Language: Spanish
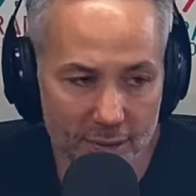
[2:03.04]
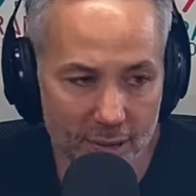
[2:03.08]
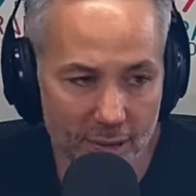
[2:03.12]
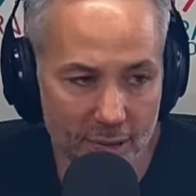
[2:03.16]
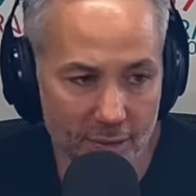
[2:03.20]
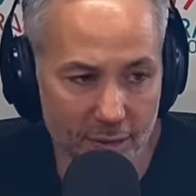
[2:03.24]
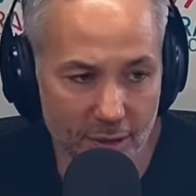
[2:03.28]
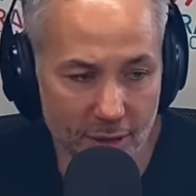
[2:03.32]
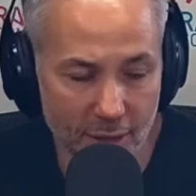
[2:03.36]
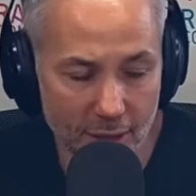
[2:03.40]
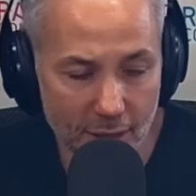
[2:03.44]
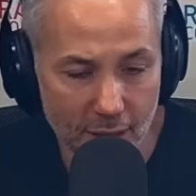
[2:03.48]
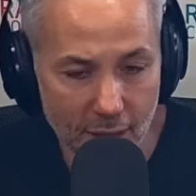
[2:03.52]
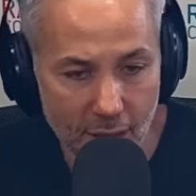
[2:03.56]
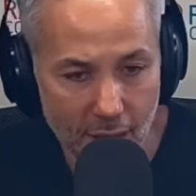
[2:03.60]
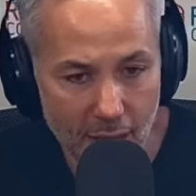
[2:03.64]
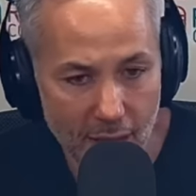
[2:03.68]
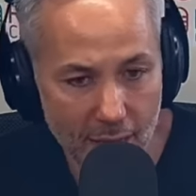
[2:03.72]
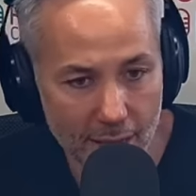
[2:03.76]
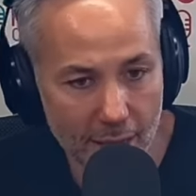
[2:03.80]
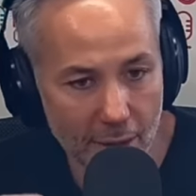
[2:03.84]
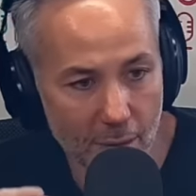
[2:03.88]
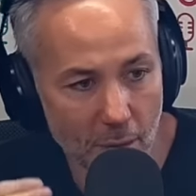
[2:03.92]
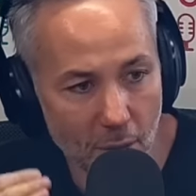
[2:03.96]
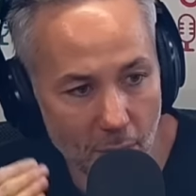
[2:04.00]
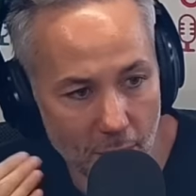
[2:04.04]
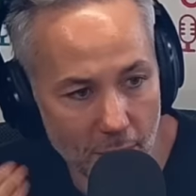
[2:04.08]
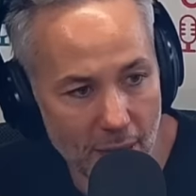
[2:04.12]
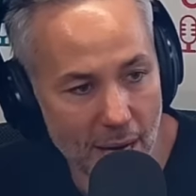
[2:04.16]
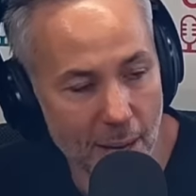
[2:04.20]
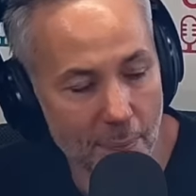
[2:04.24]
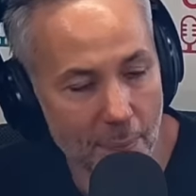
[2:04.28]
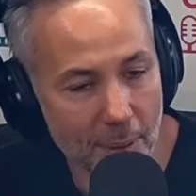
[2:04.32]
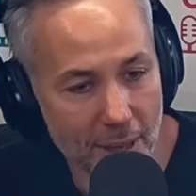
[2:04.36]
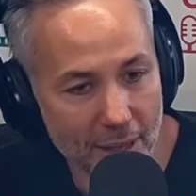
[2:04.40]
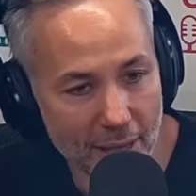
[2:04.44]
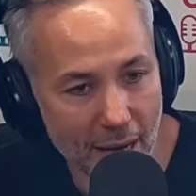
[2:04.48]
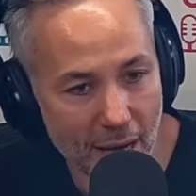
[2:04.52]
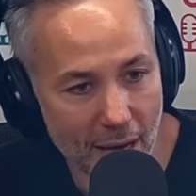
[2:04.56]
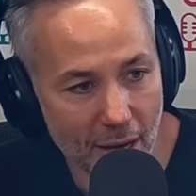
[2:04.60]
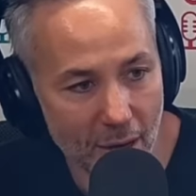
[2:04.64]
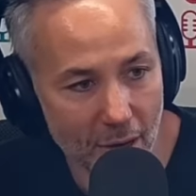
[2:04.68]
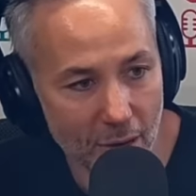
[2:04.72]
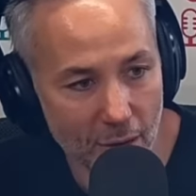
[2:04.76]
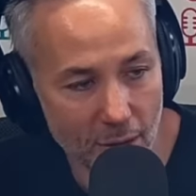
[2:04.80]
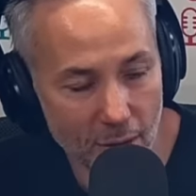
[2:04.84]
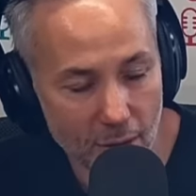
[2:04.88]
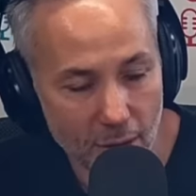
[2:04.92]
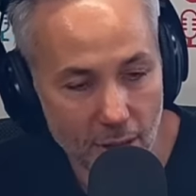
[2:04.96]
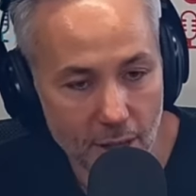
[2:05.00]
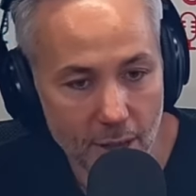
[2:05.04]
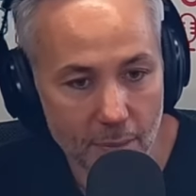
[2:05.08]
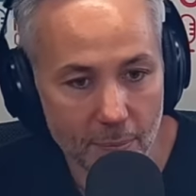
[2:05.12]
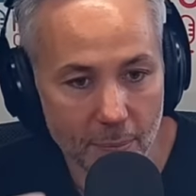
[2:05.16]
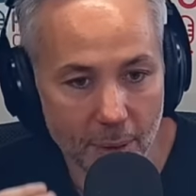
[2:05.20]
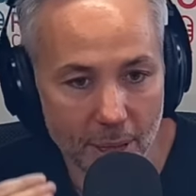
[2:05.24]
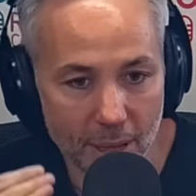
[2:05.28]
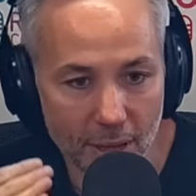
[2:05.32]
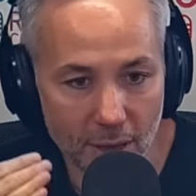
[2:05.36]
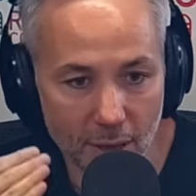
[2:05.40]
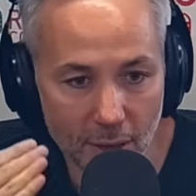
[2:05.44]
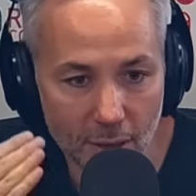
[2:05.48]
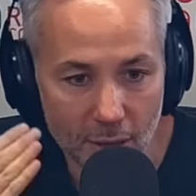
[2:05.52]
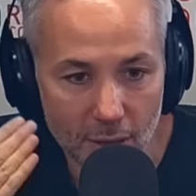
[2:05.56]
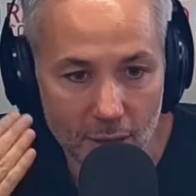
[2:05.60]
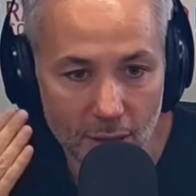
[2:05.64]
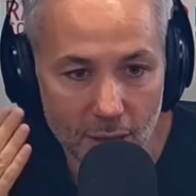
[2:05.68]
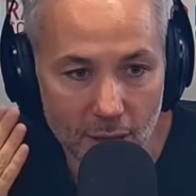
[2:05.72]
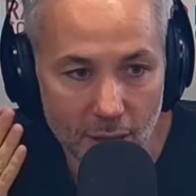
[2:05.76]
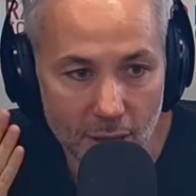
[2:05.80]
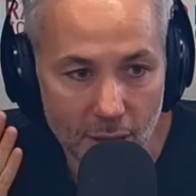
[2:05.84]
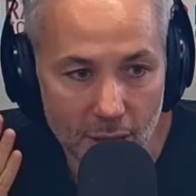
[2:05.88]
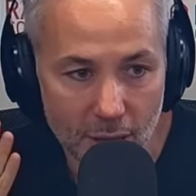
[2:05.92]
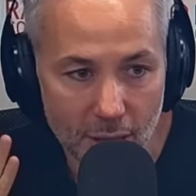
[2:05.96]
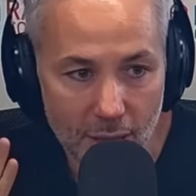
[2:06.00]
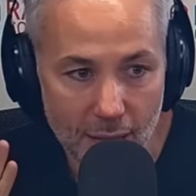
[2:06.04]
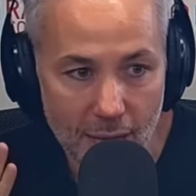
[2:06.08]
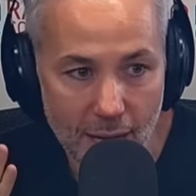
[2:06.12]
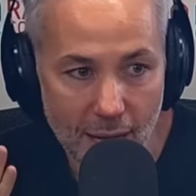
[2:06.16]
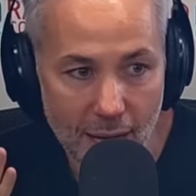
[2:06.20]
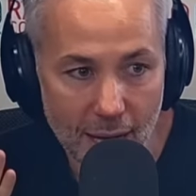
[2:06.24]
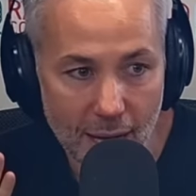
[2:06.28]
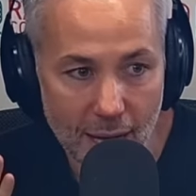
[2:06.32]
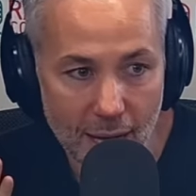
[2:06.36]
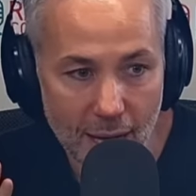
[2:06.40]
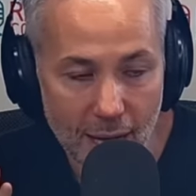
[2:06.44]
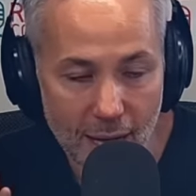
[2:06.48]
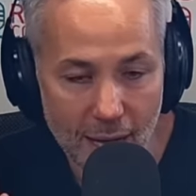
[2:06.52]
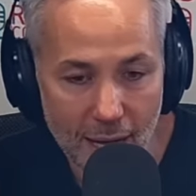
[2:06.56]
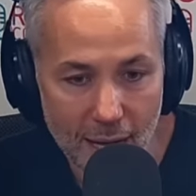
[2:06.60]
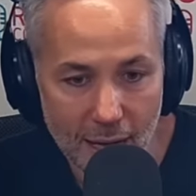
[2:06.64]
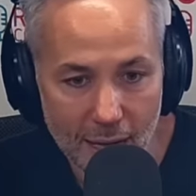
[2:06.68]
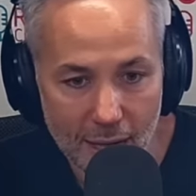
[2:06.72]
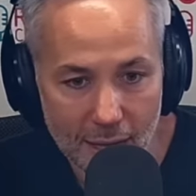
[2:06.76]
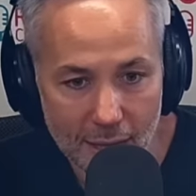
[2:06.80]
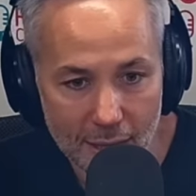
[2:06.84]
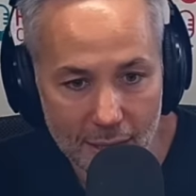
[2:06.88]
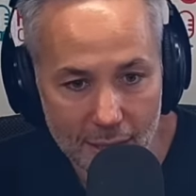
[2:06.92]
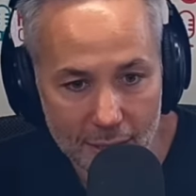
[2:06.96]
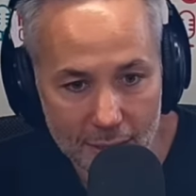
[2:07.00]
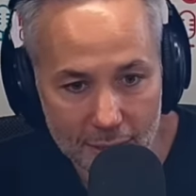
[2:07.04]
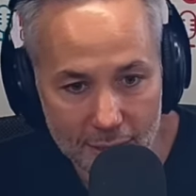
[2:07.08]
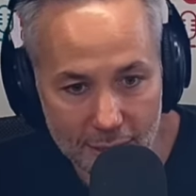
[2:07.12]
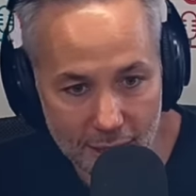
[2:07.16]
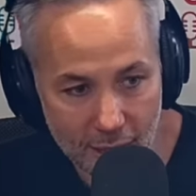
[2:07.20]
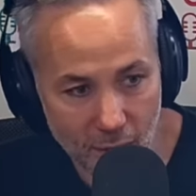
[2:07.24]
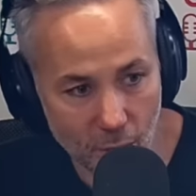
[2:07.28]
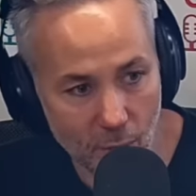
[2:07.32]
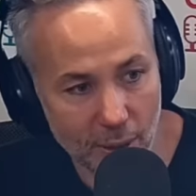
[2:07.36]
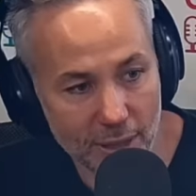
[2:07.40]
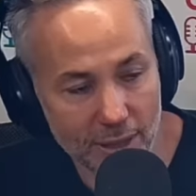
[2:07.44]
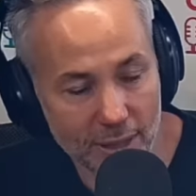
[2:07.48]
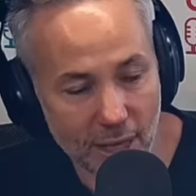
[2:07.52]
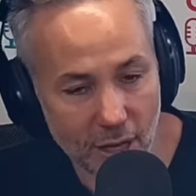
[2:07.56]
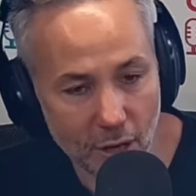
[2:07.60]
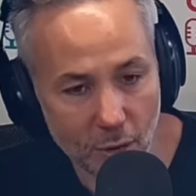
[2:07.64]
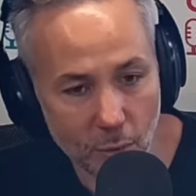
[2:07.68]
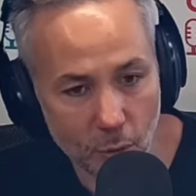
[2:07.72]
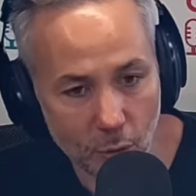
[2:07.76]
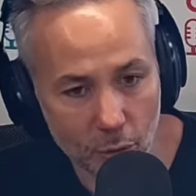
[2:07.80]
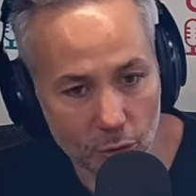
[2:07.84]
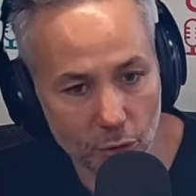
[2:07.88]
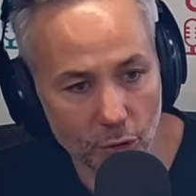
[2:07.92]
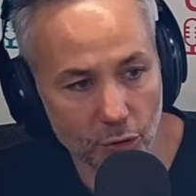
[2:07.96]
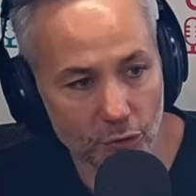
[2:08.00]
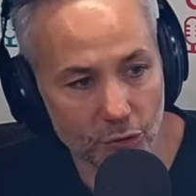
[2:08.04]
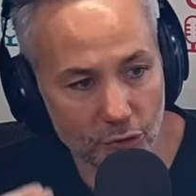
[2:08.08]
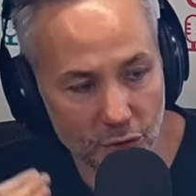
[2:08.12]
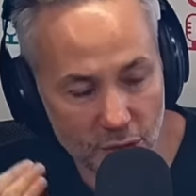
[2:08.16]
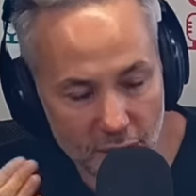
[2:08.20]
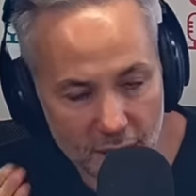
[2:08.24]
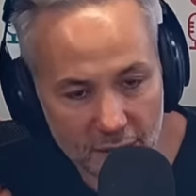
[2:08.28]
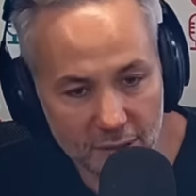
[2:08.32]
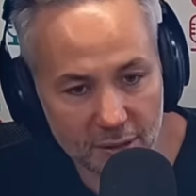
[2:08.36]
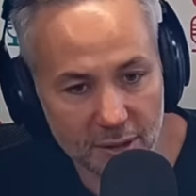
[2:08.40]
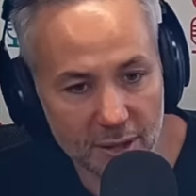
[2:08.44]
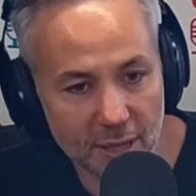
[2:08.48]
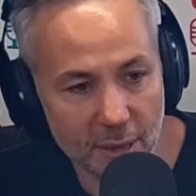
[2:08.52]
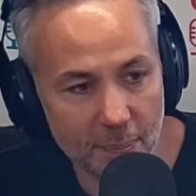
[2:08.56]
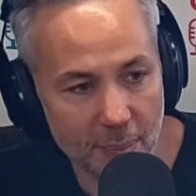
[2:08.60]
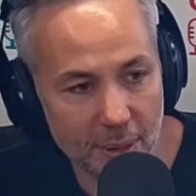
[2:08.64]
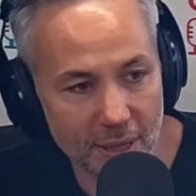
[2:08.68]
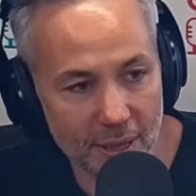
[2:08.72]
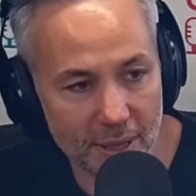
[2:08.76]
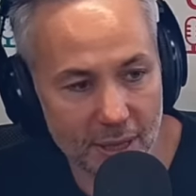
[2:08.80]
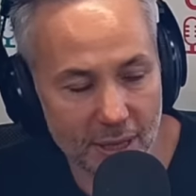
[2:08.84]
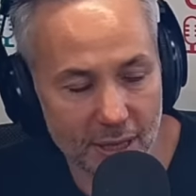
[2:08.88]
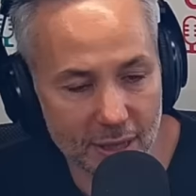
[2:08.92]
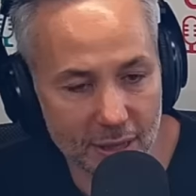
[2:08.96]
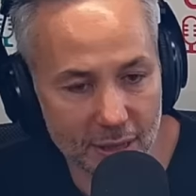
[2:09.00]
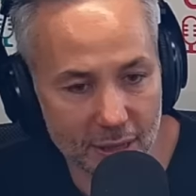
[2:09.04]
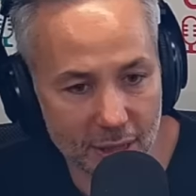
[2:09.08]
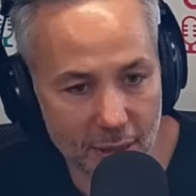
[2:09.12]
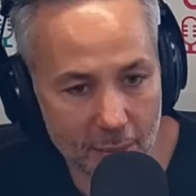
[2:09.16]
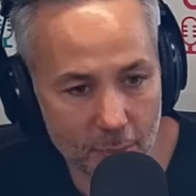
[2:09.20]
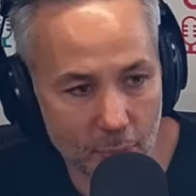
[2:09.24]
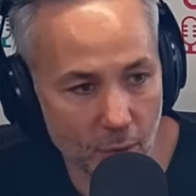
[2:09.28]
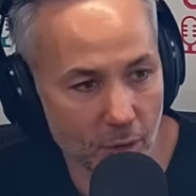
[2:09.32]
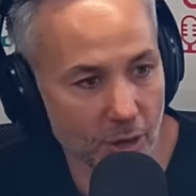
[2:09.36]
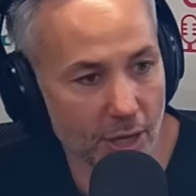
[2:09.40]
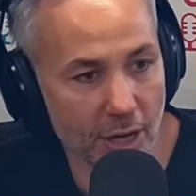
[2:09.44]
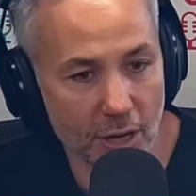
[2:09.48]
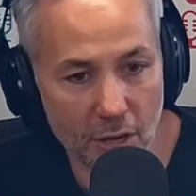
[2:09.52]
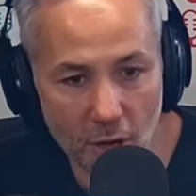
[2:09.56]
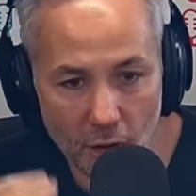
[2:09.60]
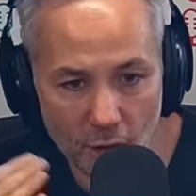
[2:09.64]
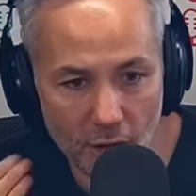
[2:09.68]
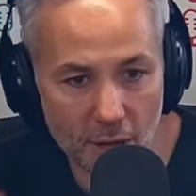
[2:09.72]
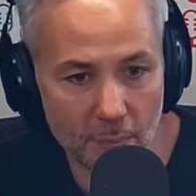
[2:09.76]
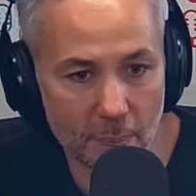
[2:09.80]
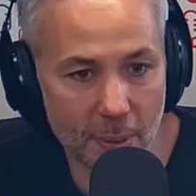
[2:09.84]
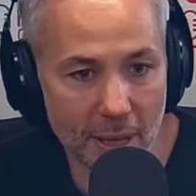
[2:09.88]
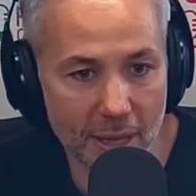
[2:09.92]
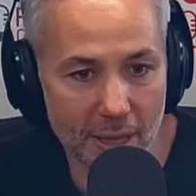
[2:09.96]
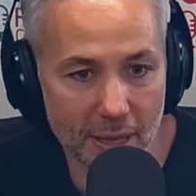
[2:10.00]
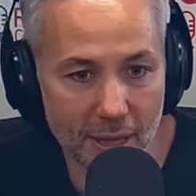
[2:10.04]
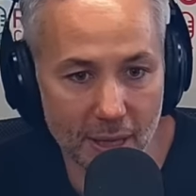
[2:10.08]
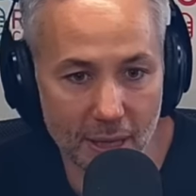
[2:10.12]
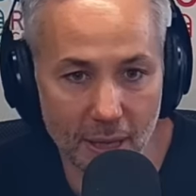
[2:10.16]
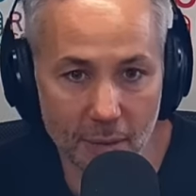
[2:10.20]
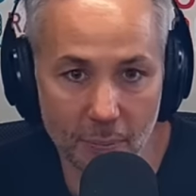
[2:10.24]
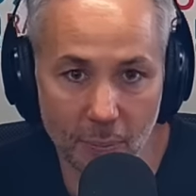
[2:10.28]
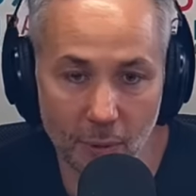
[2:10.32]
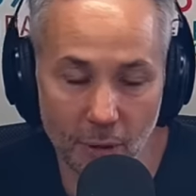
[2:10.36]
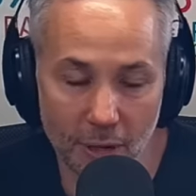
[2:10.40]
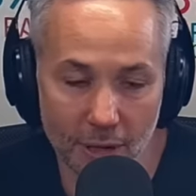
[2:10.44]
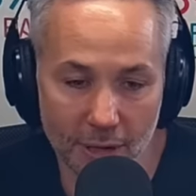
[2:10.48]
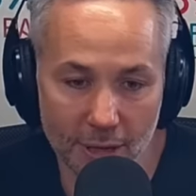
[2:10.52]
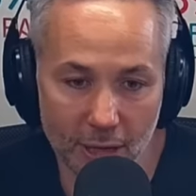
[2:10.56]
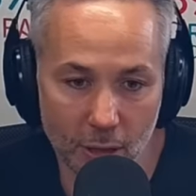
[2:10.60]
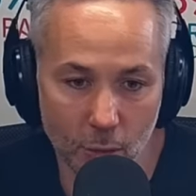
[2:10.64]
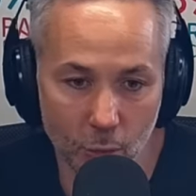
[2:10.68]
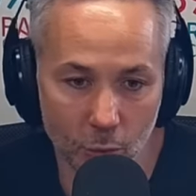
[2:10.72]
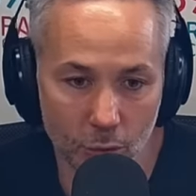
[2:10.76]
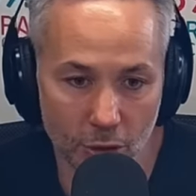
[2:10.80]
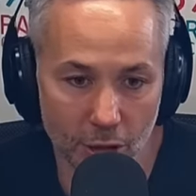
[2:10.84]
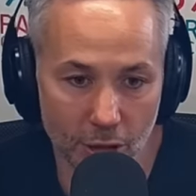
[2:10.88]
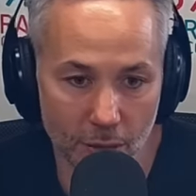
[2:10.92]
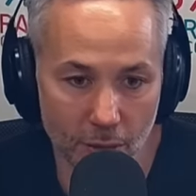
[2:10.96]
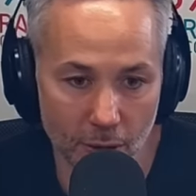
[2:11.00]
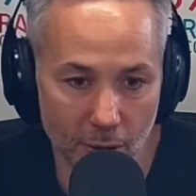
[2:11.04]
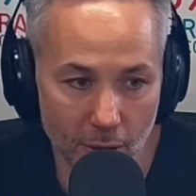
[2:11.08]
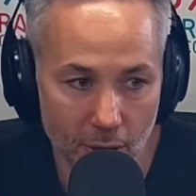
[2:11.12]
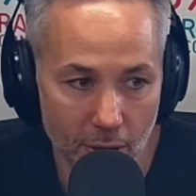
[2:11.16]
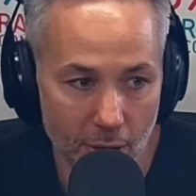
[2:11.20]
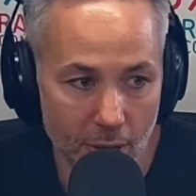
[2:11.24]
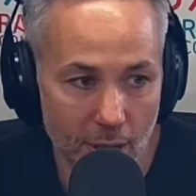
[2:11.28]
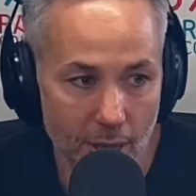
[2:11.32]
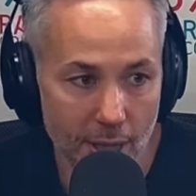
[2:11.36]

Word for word: es así. Hay que volver a explicarlo, pero la quien cuenta los votos sí es independiente, porque no depende del Poder Ejecutivo,